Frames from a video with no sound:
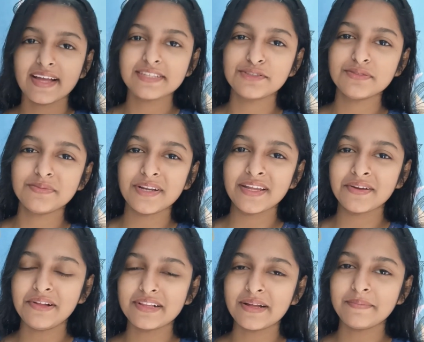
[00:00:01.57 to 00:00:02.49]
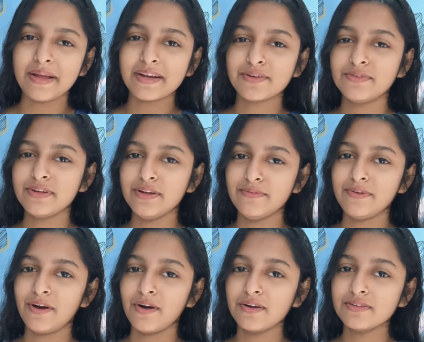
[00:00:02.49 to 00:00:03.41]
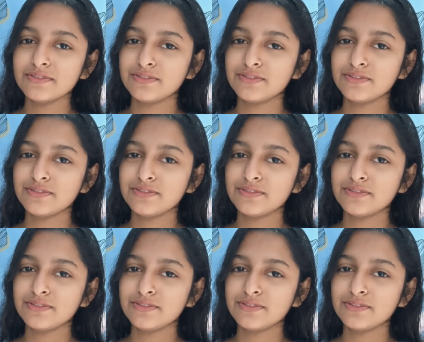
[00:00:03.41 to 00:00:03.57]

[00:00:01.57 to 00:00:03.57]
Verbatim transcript: গাইজ গুড মর্নিং ওয়েলকাম ব্যাক টু নিউ ব্লগ